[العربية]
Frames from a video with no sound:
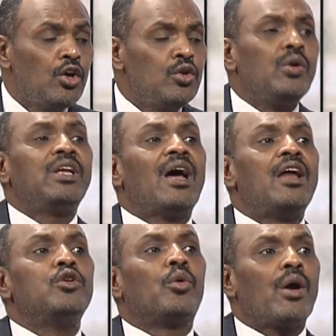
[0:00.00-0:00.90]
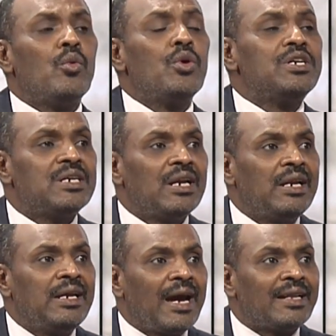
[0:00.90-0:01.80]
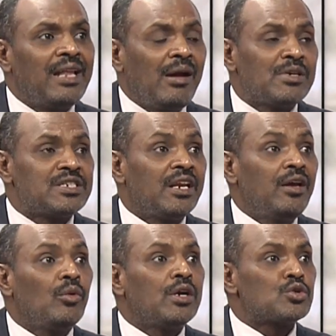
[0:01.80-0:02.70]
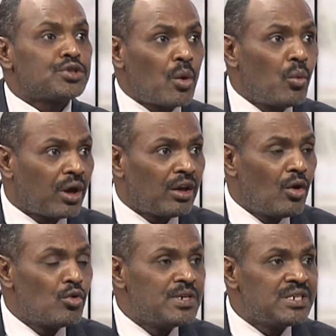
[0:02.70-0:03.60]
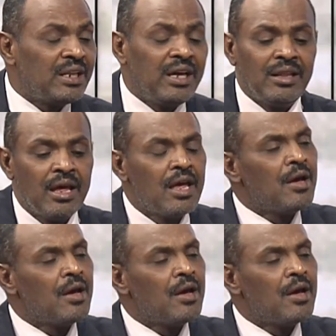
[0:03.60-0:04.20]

يريد أن يروج للدعم السريع ويسوق له من جديد